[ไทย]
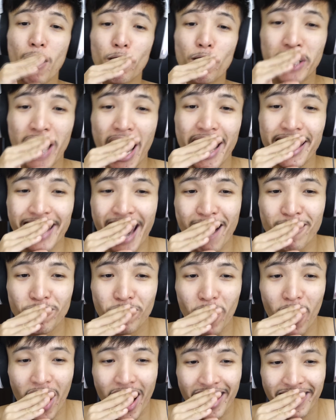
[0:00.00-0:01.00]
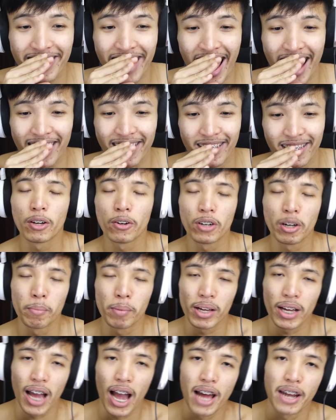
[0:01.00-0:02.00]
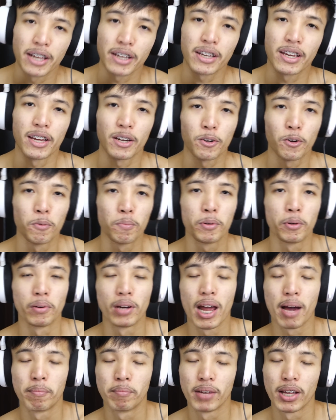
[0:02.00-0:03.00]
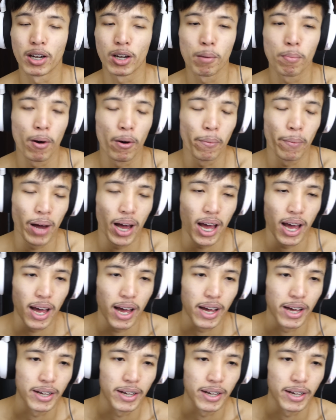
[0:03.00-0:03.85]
คนไทยดำหรอไอสัตว์ที่คนอเมริกาเนี่ยเกลียดคนผิวดำเนี่ยก็เพราะว่า